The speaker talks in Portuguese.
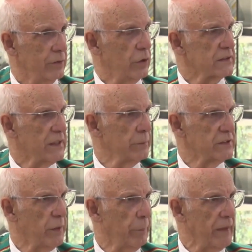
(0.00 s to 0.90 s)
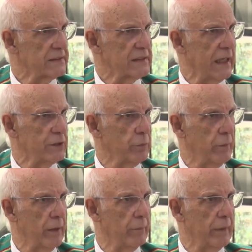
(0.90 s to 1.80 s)
Nós temos que pensar de
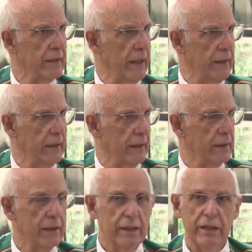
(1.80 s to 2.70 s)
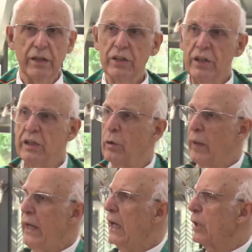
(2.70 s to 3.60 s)
uma maneira que
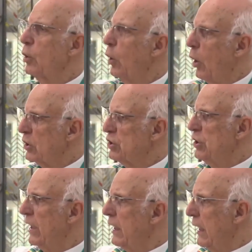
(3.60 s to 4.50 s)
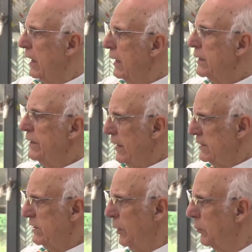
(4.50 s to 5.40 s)
não é a lógica
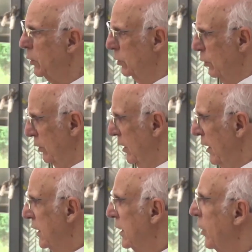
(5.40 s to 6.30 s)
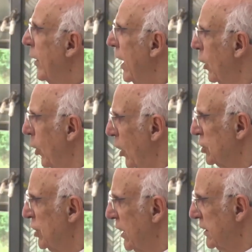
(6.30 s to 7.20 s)
deste mundo, não é a
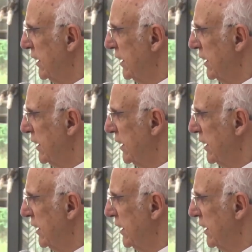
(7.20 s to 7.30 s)
lógica